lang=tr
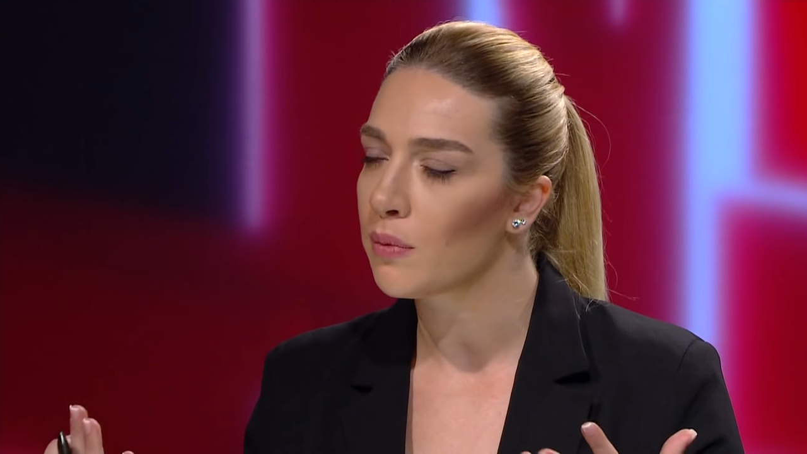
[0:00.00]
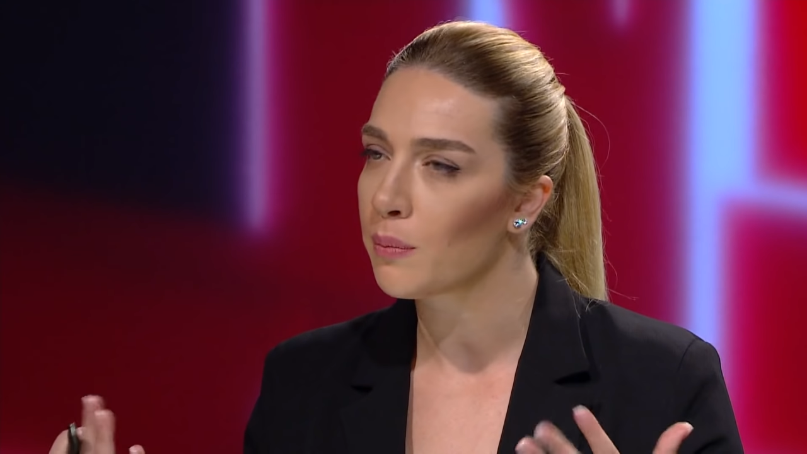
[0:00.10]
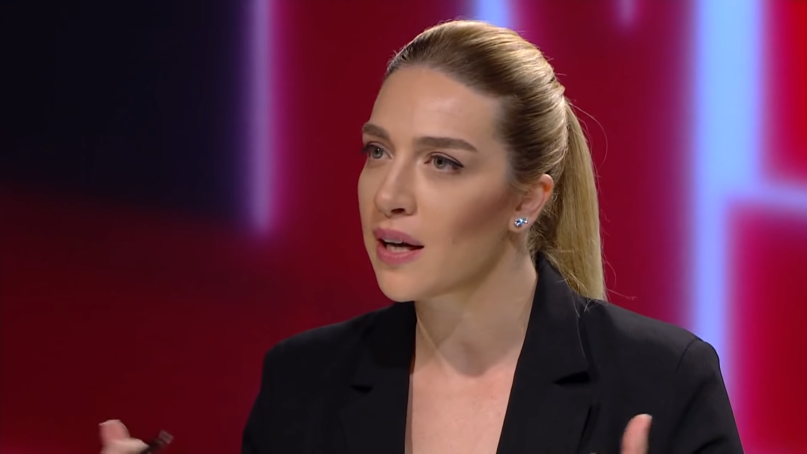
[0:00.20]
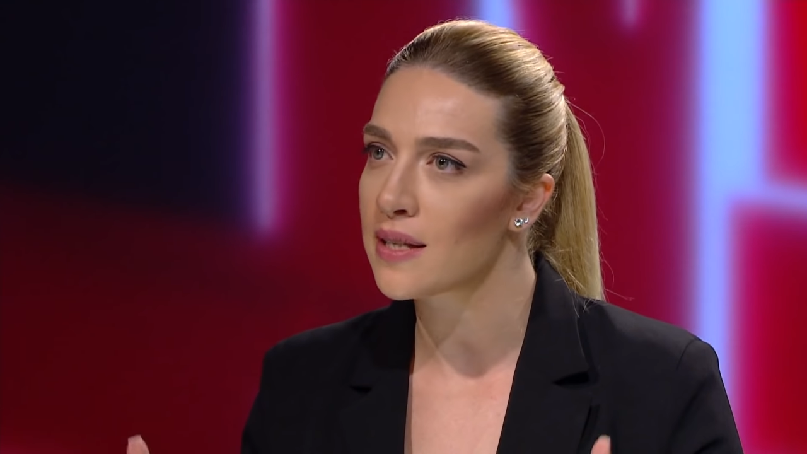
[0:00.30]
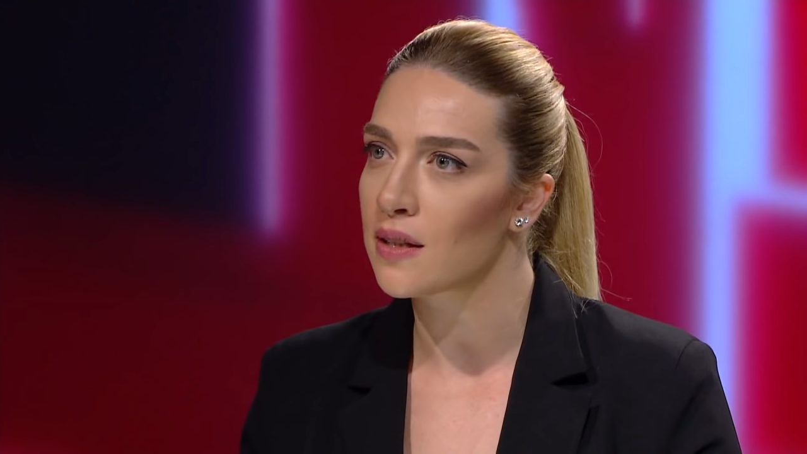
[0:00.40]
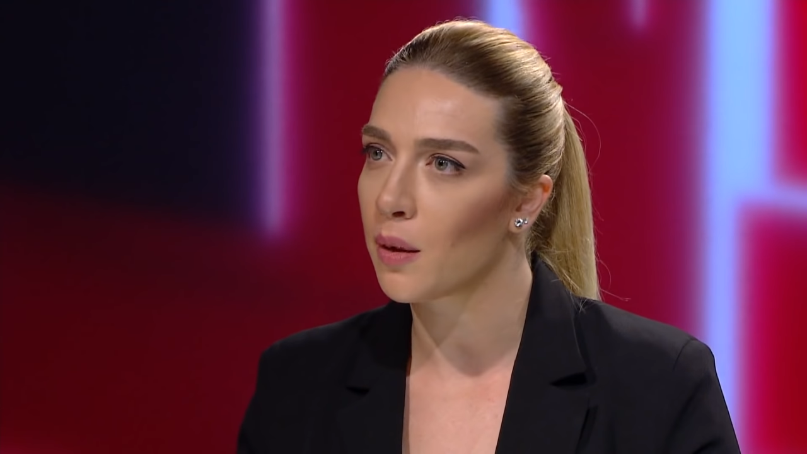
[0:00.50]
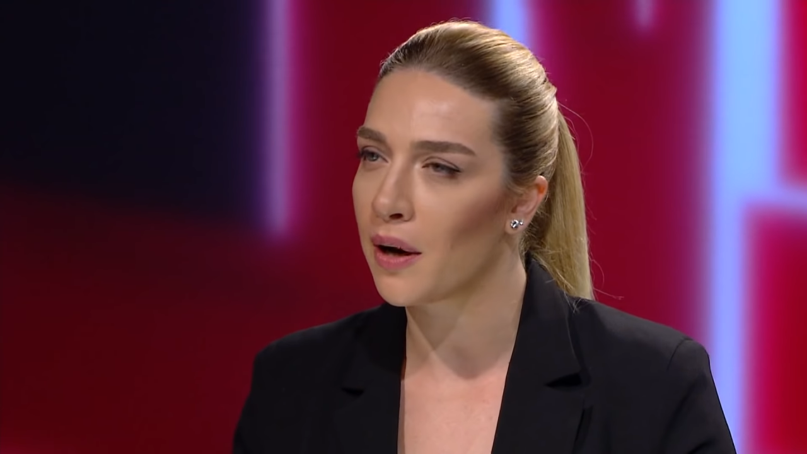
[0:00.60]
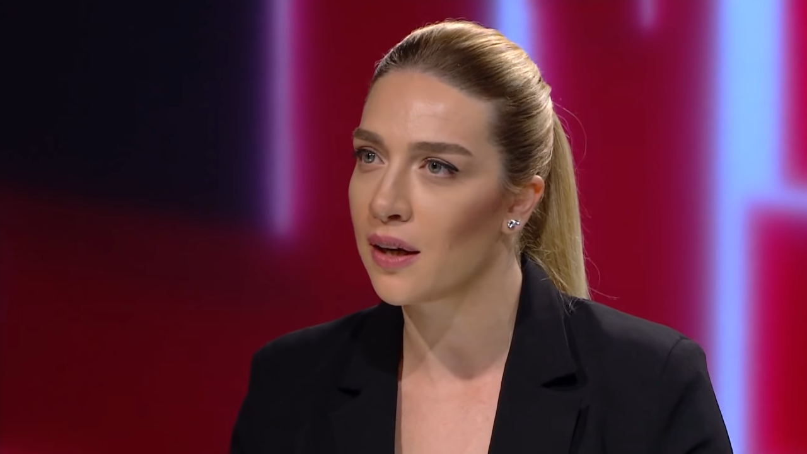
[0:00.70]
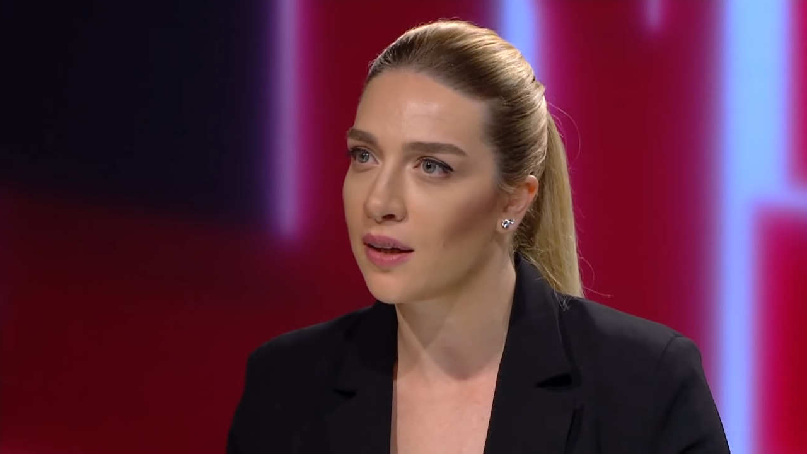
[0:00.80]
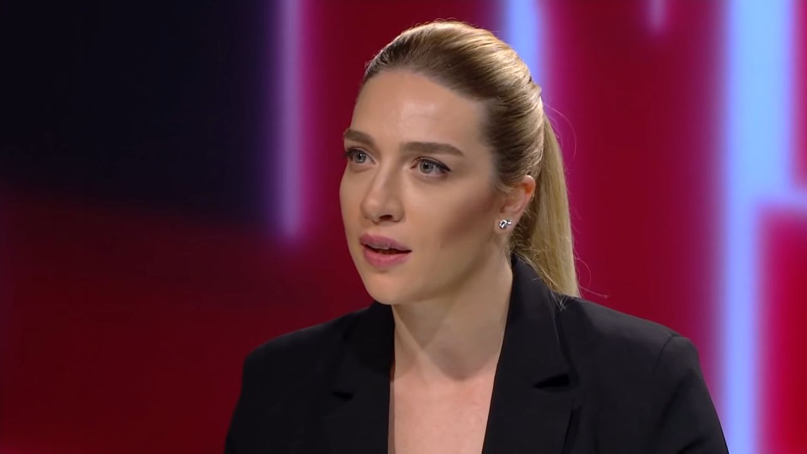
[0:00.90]
magazin
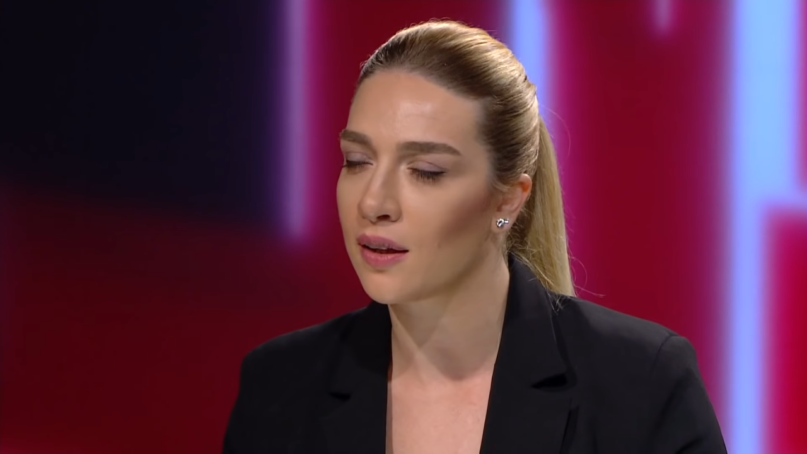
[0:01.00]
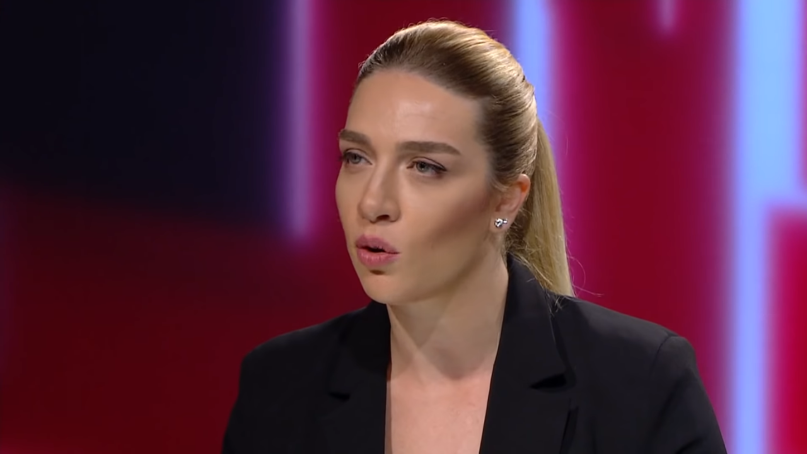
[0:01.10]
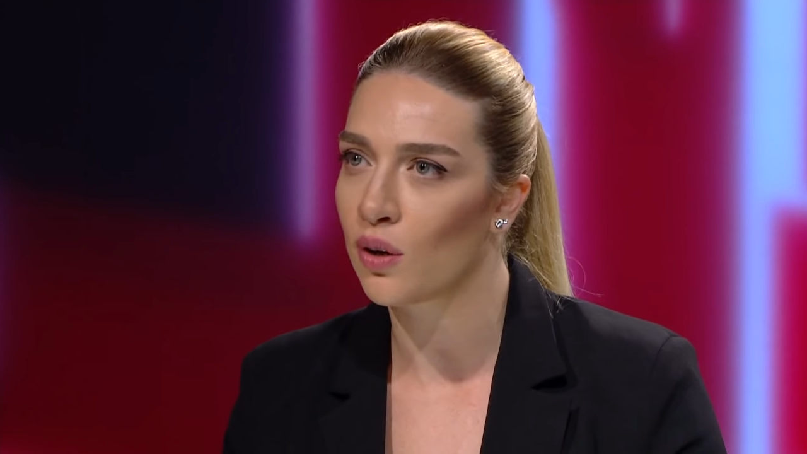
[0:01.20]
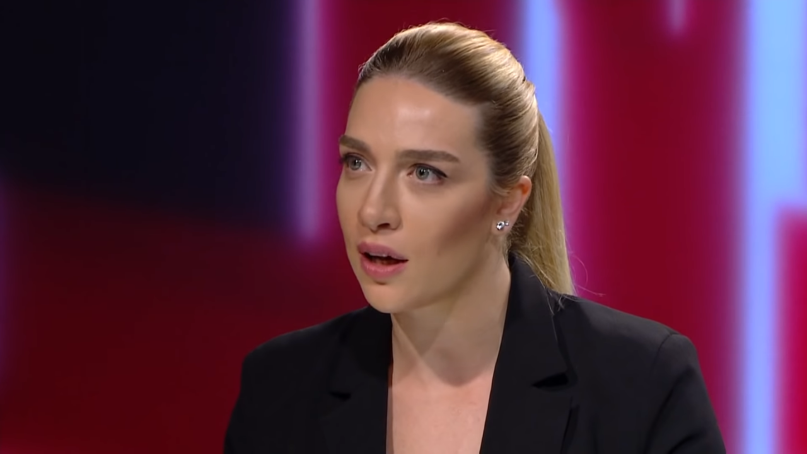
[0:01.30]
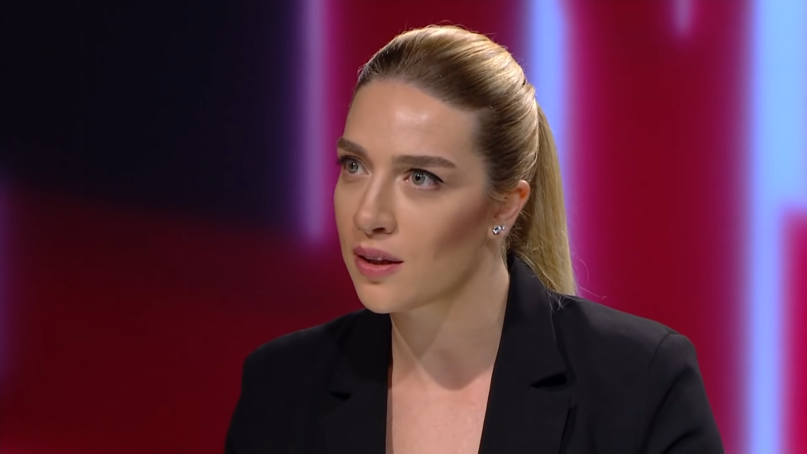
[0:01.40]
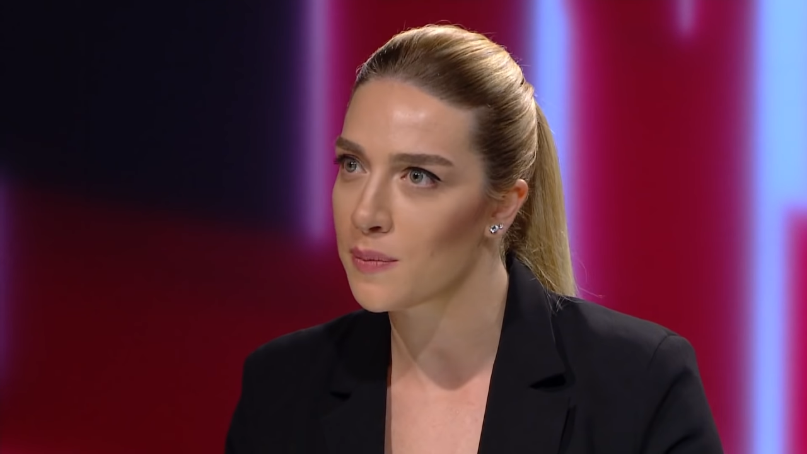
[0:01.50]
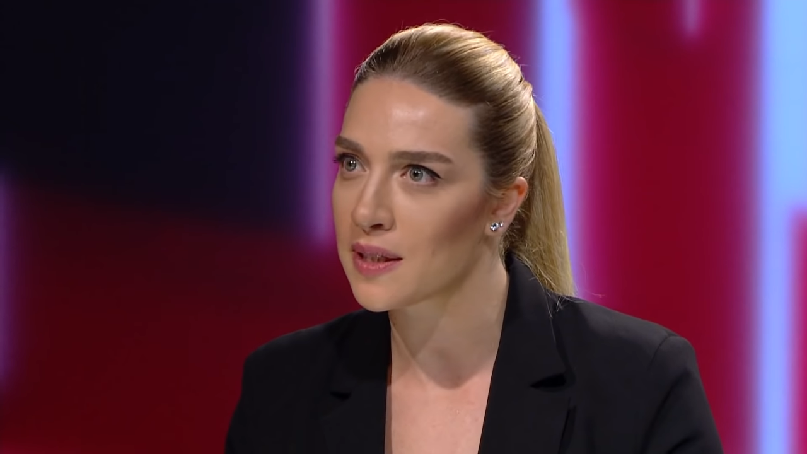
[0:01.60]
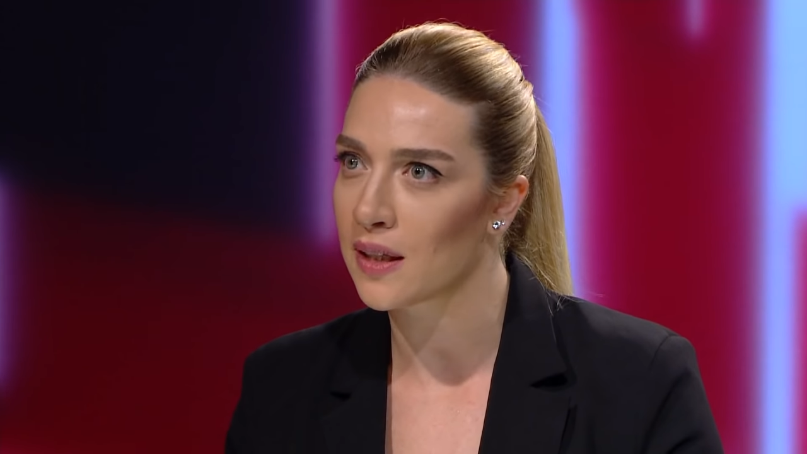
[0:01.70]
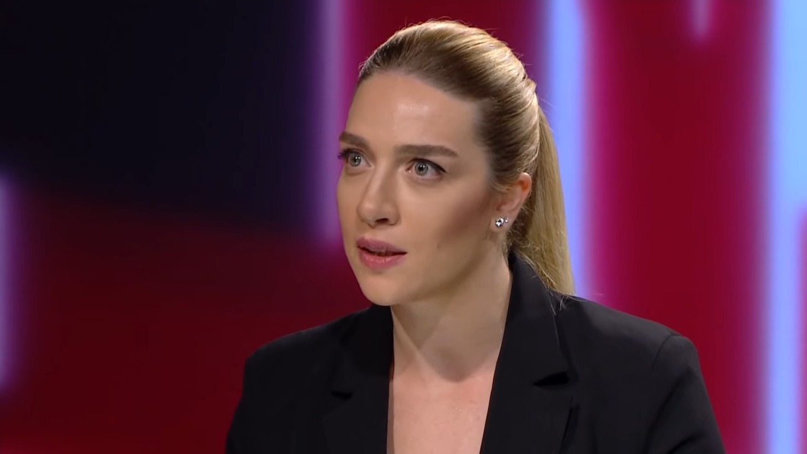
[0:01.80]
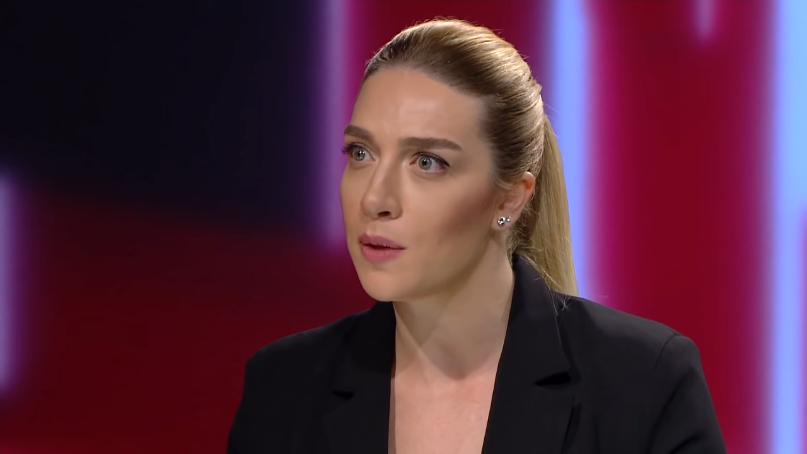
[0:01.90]
haberlerinden öğrendiğimiz
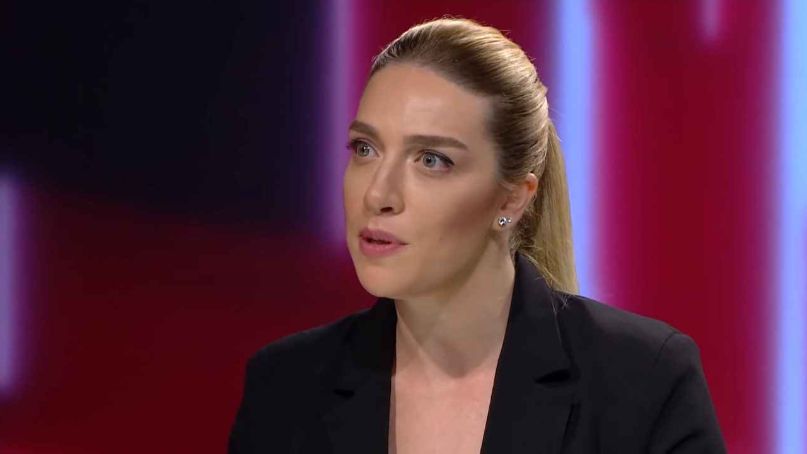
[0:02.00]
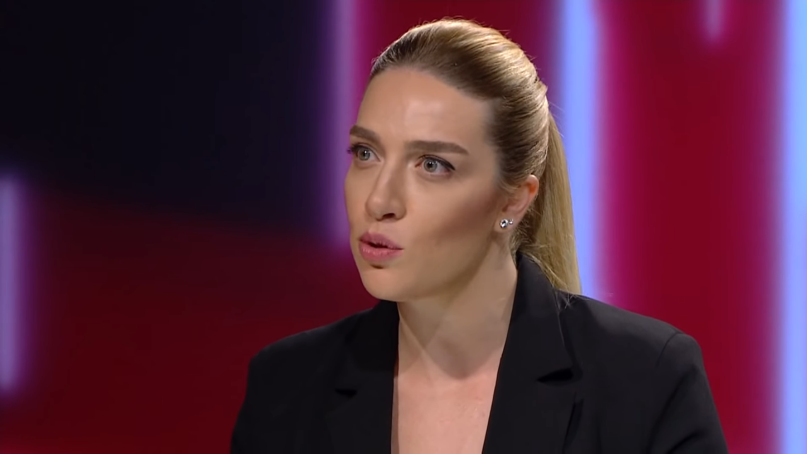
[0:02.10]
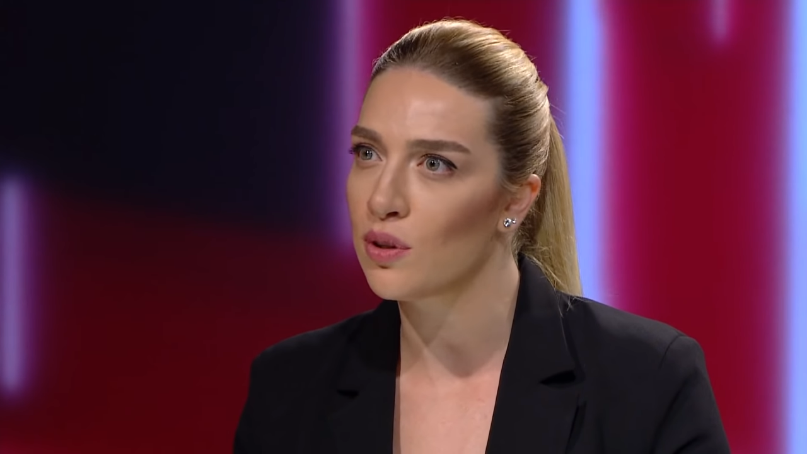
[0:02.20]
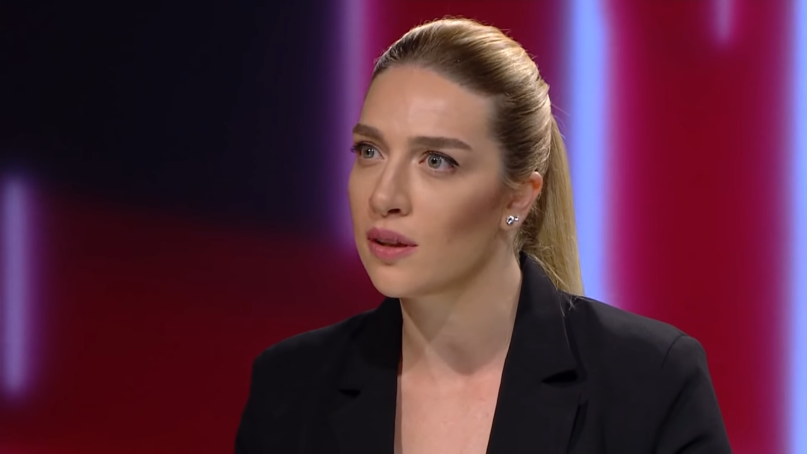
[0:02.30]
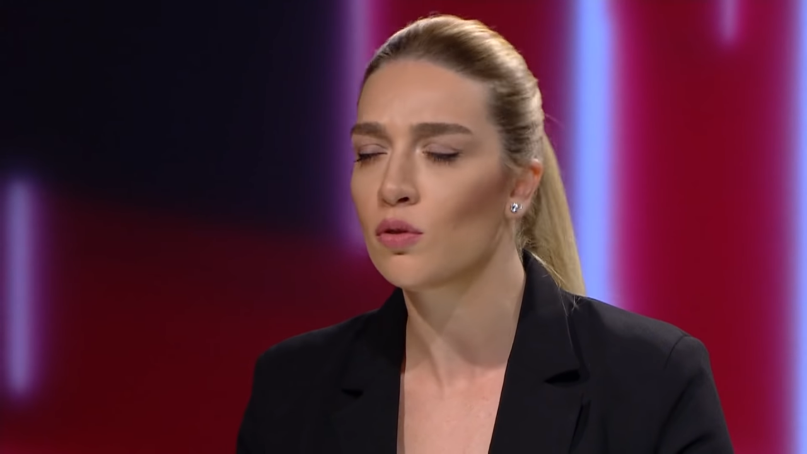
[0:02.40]
kadarıyla bir süredir